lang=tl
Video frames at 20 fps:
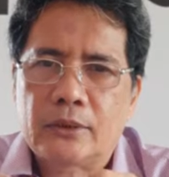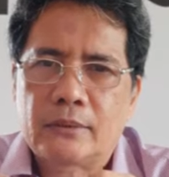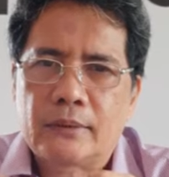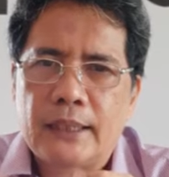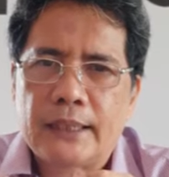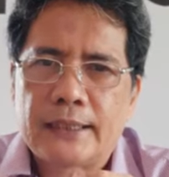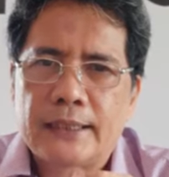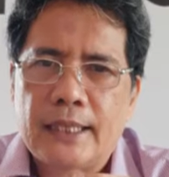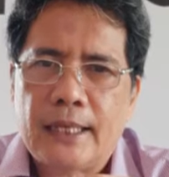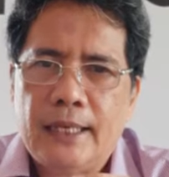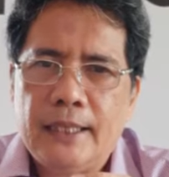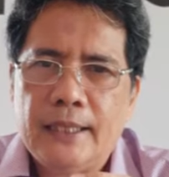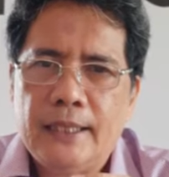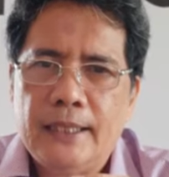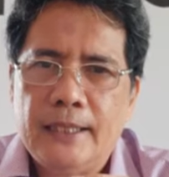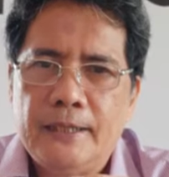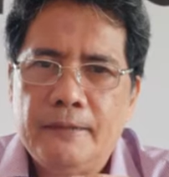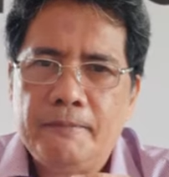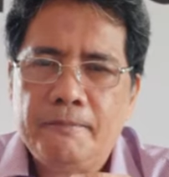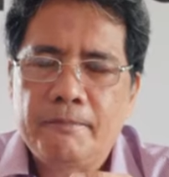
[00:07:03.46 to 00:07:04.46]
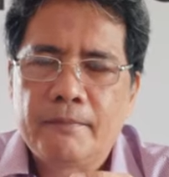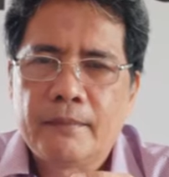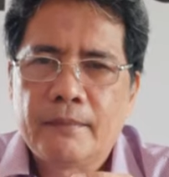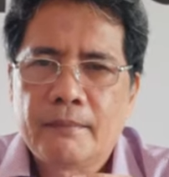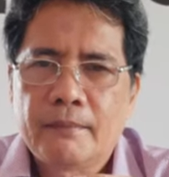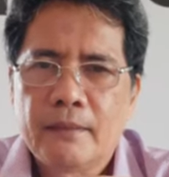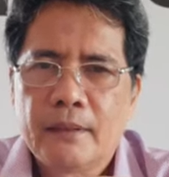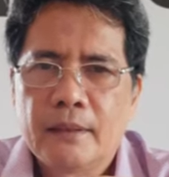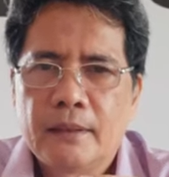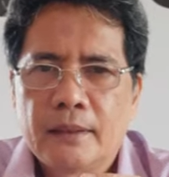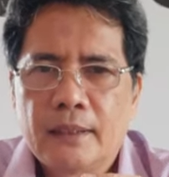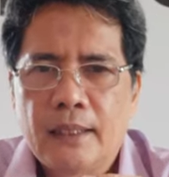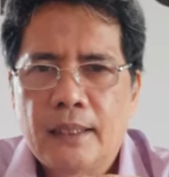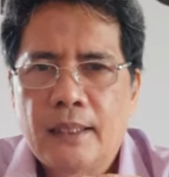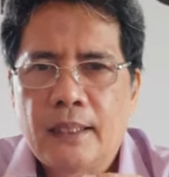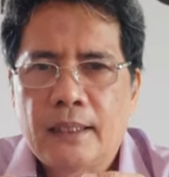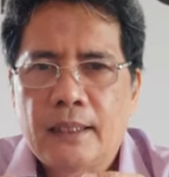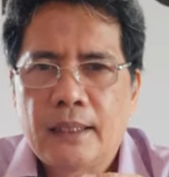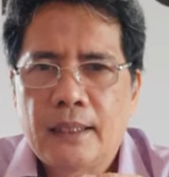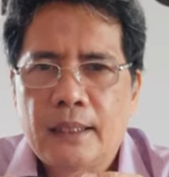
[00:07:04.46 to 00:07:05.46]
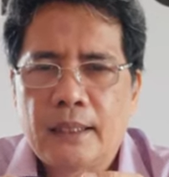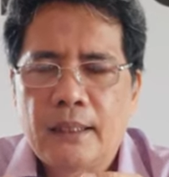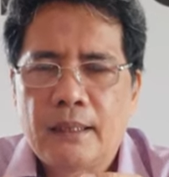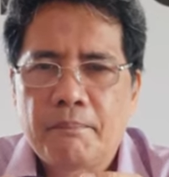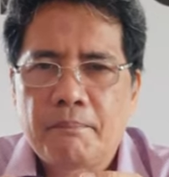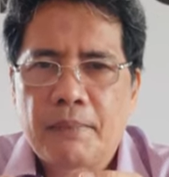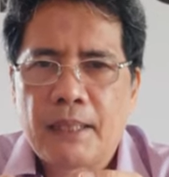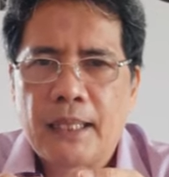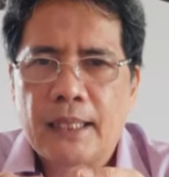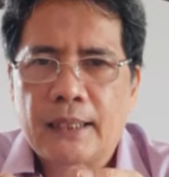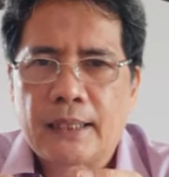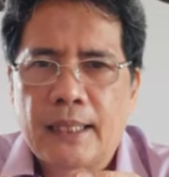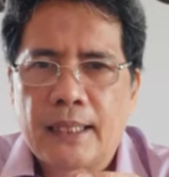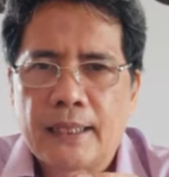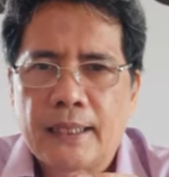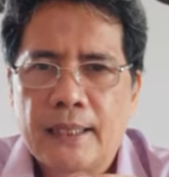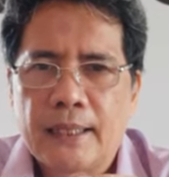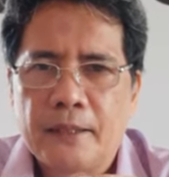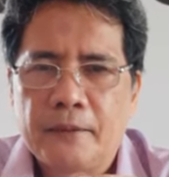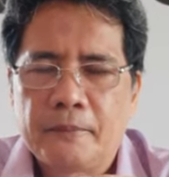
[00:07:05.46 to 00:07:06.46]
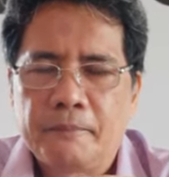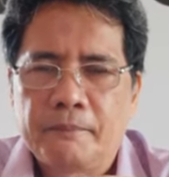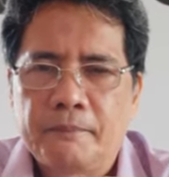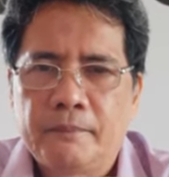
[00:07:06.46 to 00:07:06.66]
Christ sa akin na nananampalataya.